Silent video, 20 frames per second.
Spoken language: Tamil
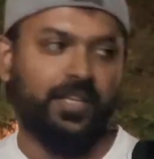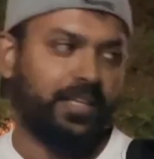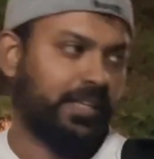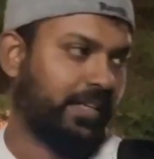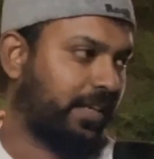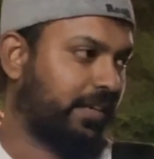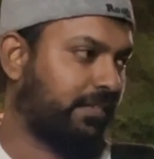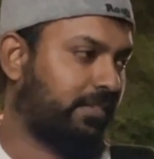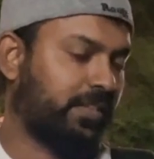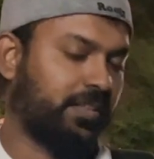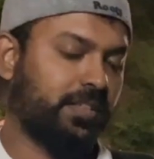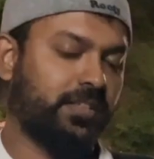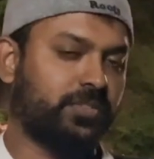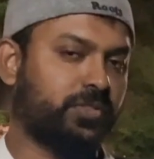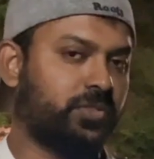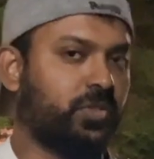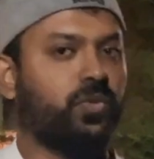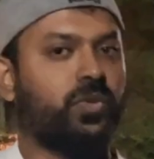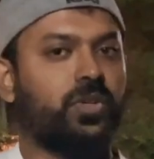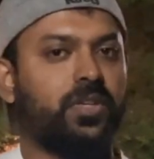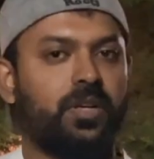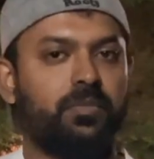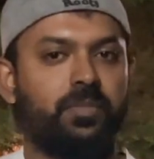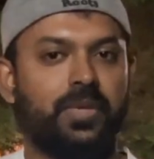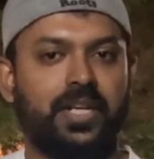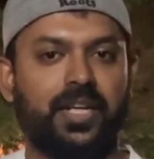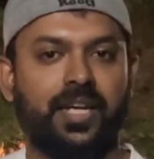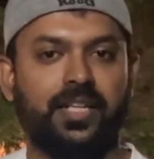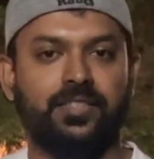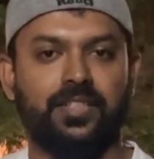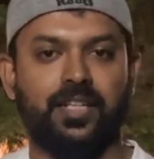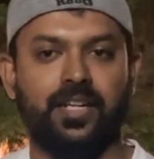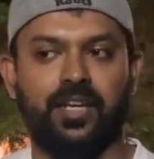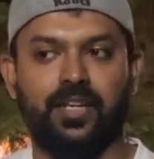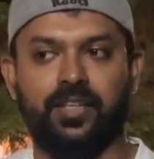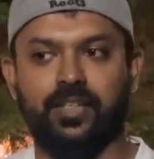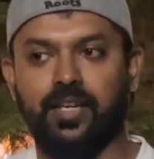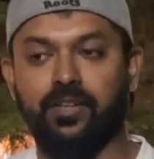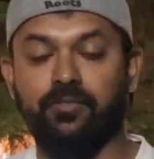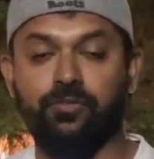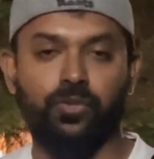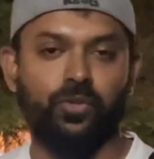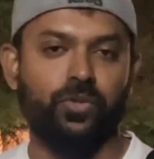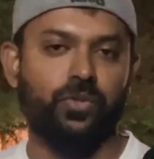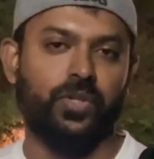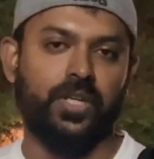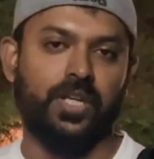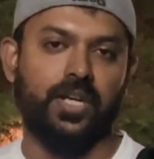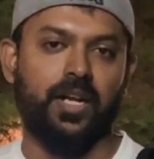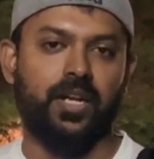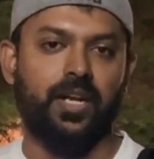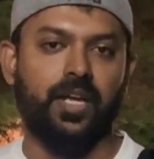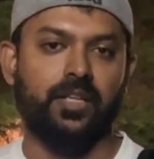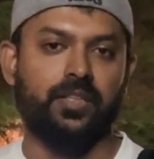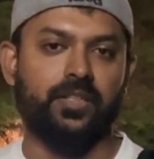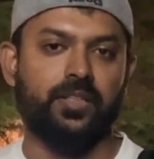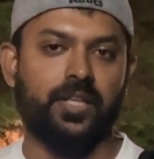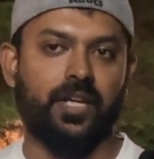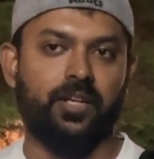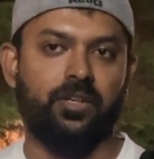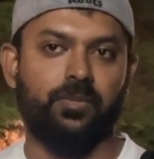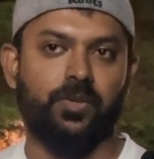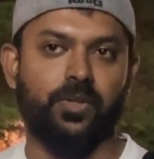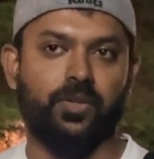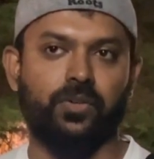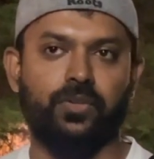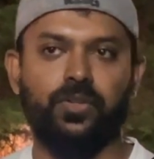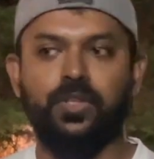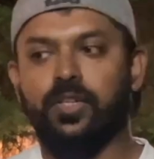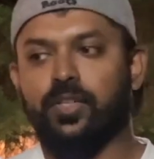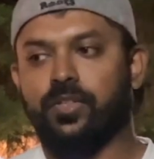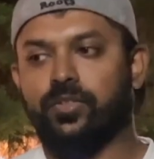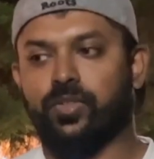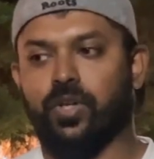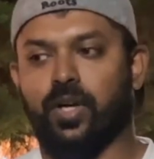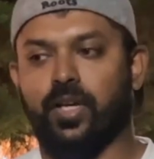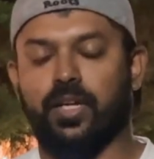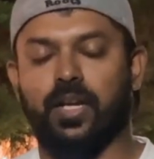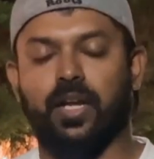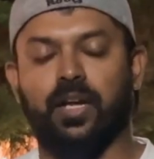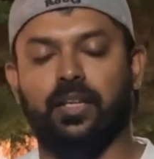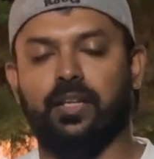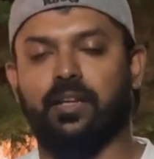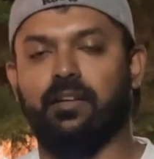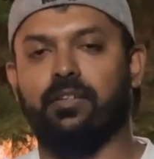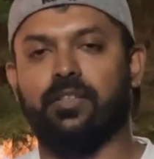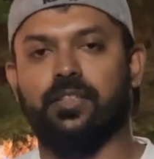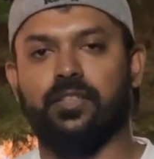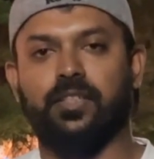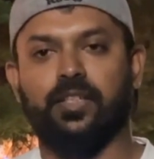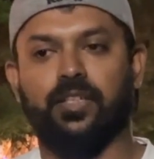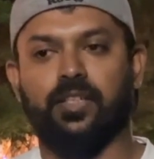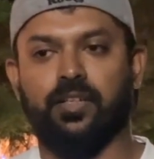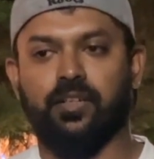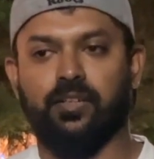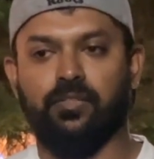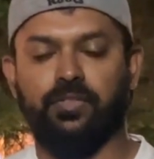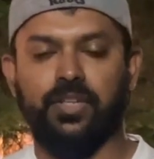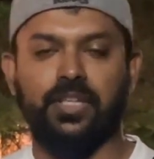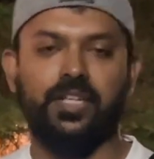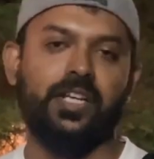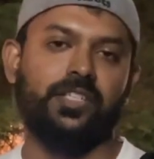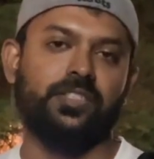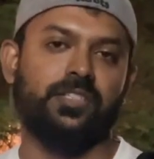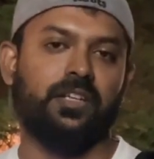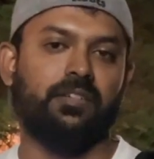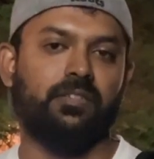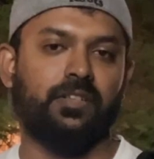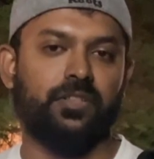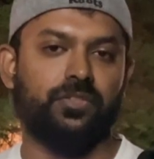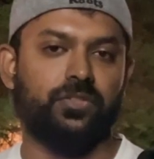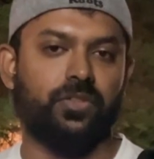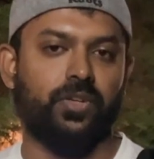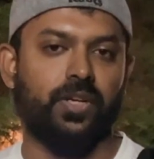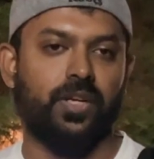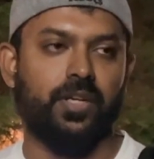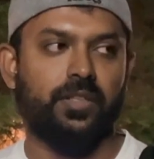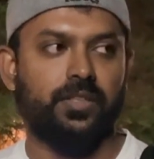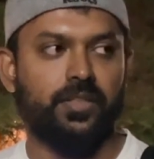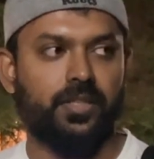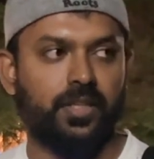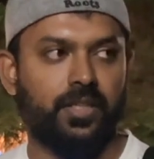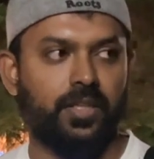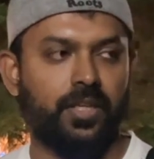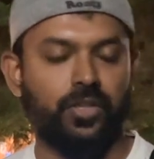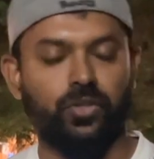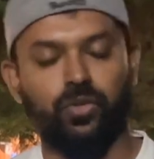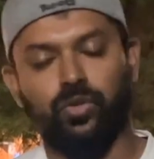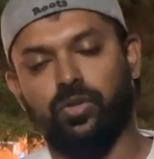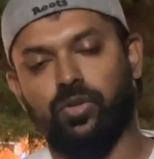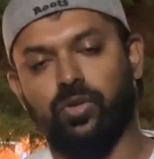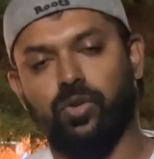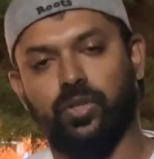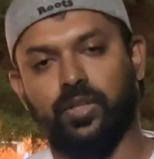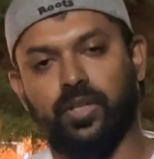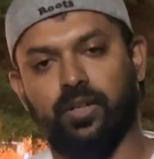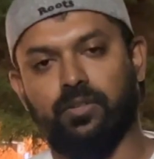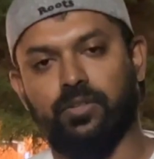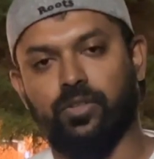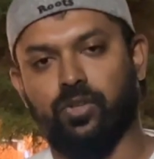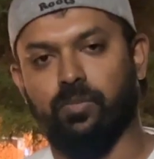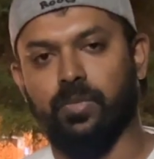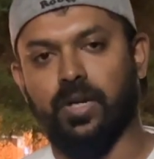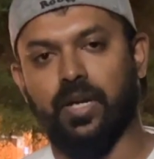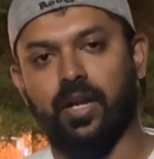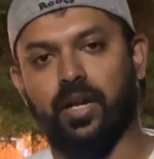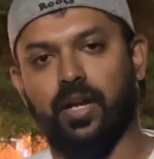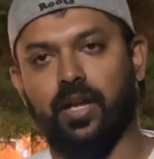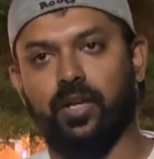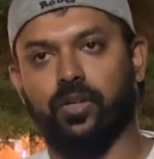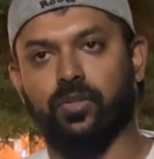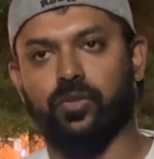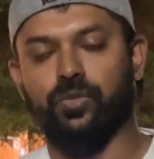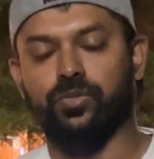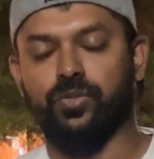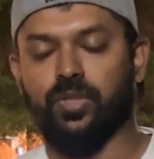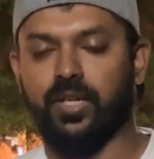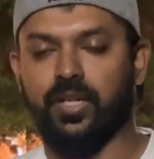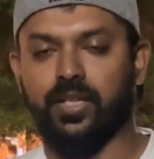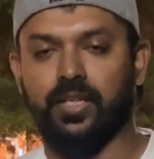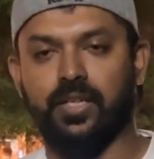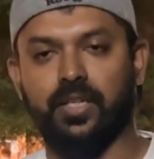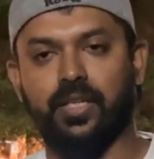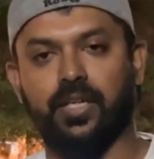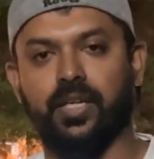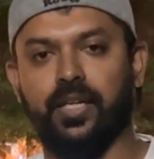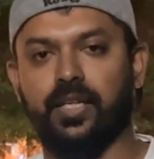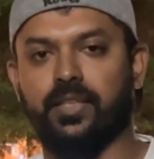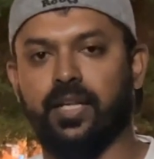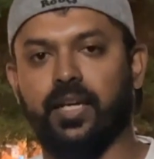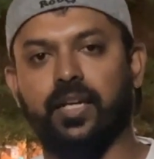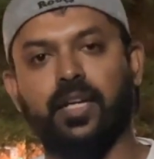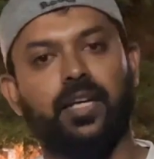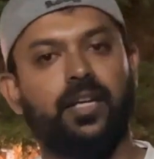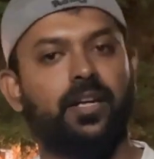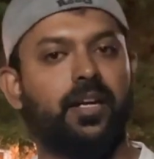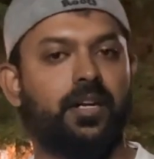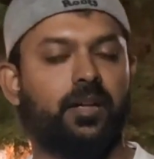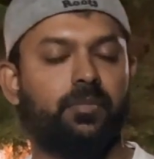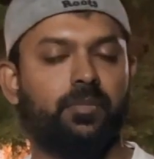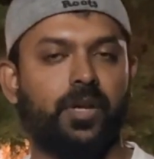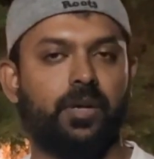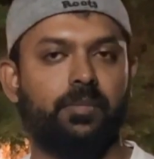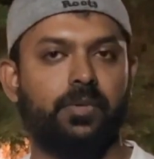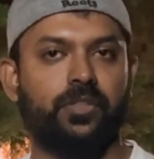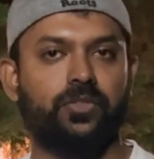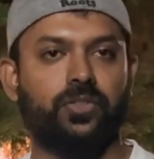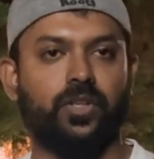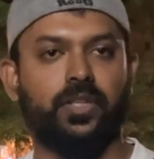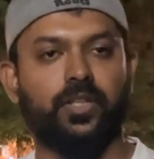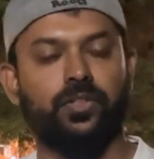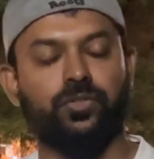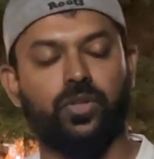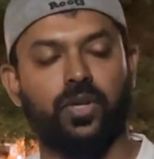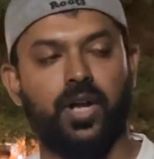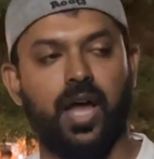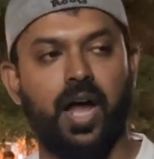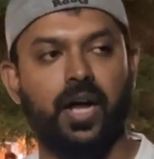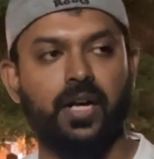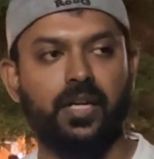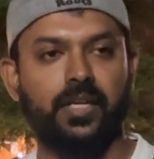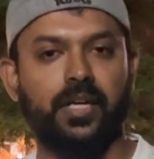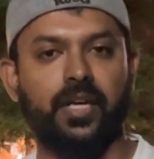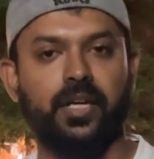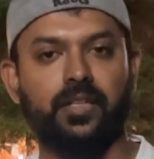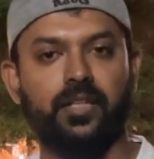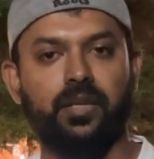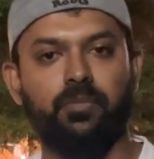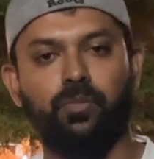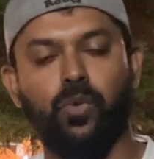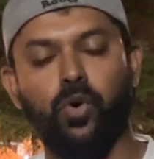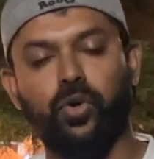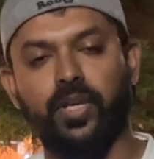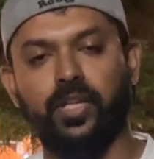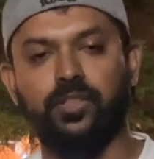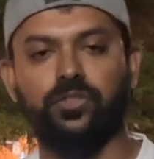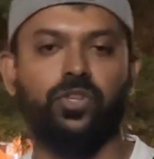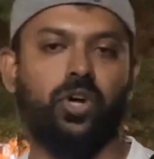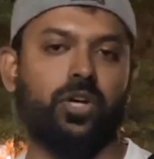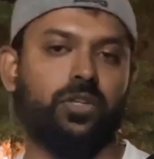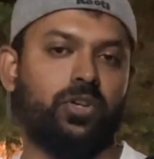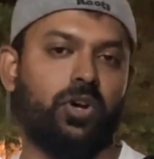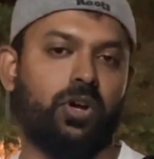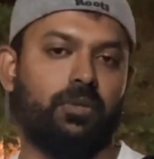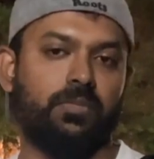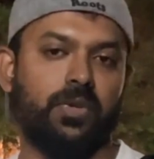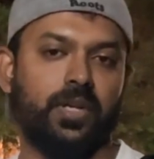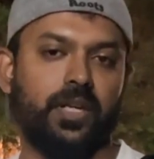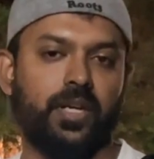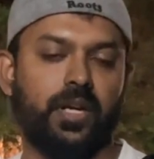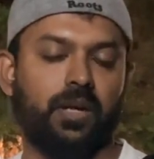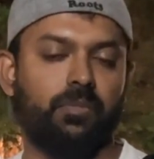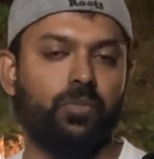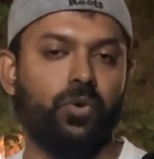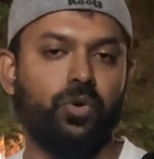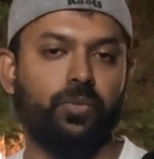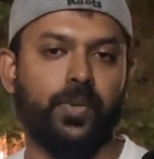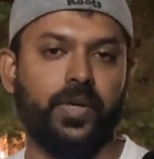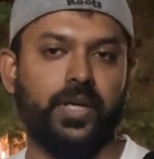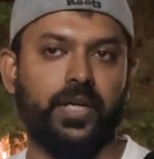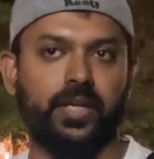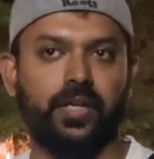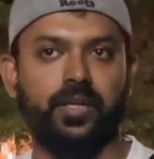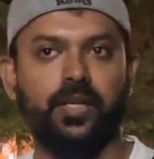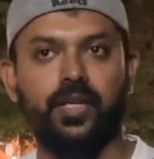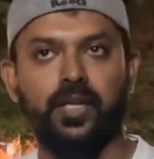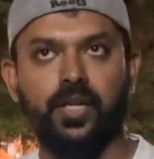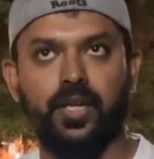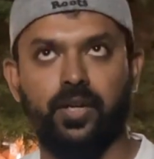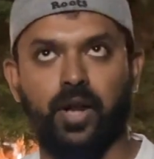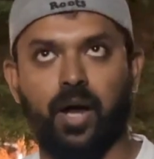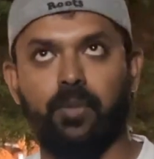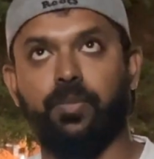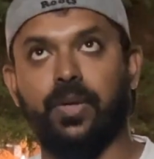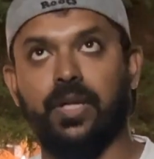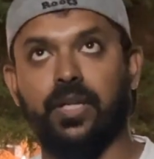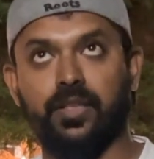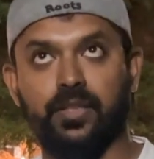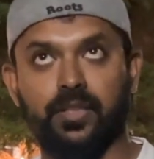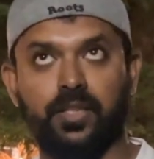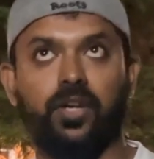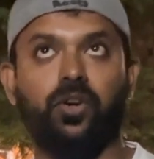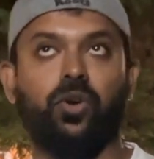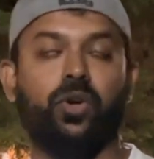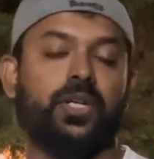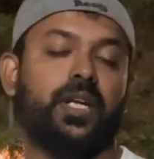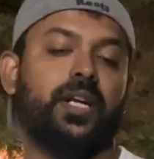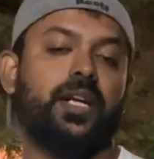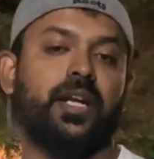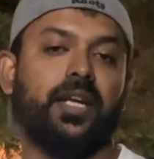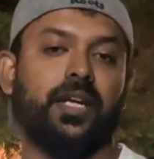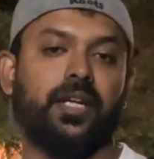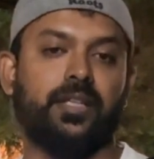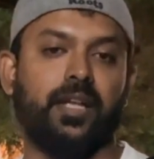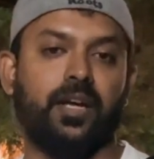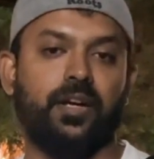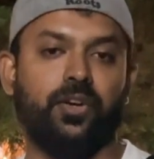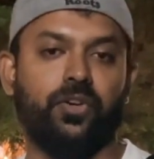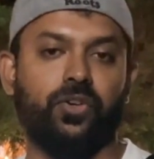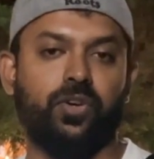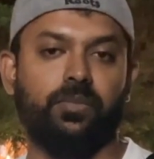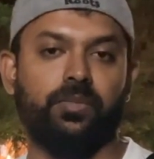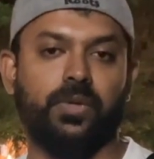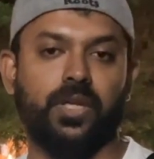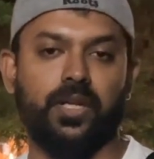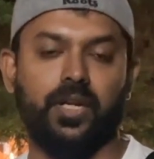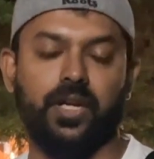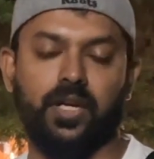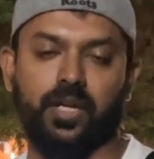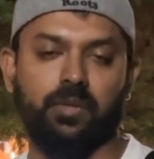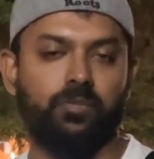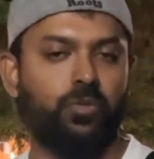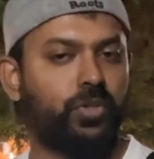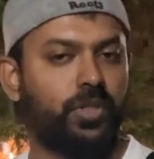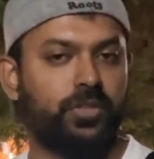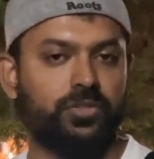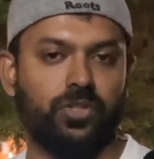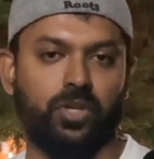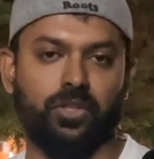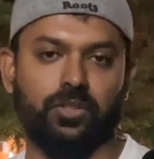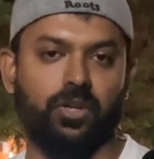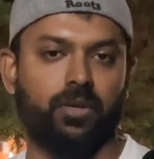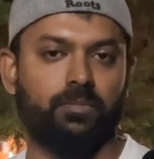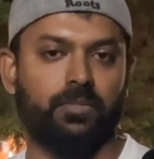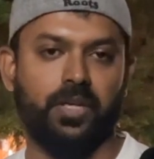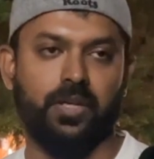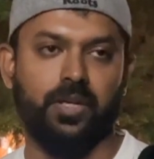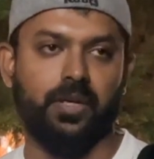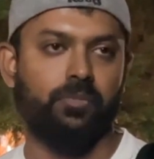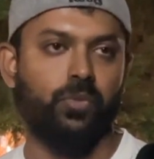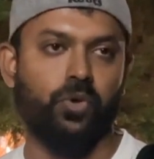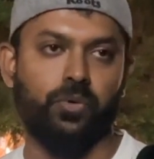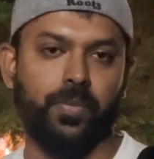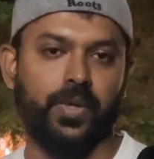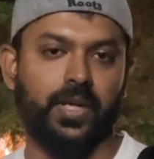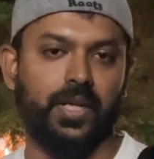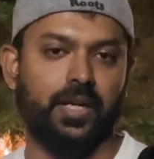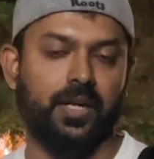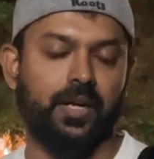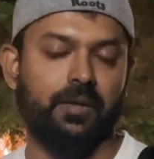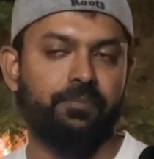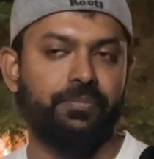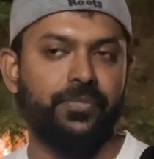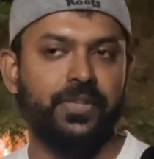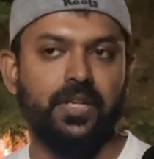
இங்கேயே வந்து ஸ்னூக்கா பில்லியாட்ஸ்லாம் இருக்குது அண்ட் ஃபுட்டும் இங்கே நல்லா இருக்குன்னு கேள்விப்பட்டோம் ஸோ அதனால தான் வந்துட்டு விக்னேஷ் தான் வந்து சொன்னான் இந்த ஹில்குல் ஹோட்டல் வந்து ரொம்ப நல்லா இருக்கும் ஸோ அதனால் இங்கே தங்கிடலாம் நம்ம அப்படின்னு சொல்லிட்டு ஸோ நான் அங்கேருந்தே புக்கிங்ஸ் டாட் காமில் நான் புக் பண்ணிட்டேன் அப்படி இந்த ஹோட்டலில் நீங்கள் தங்கணும் அப்படின்னா நீங்கள் புக்கிங்ஸ் டாட் காம்லேயே புக் பண்ணிக்கலாம்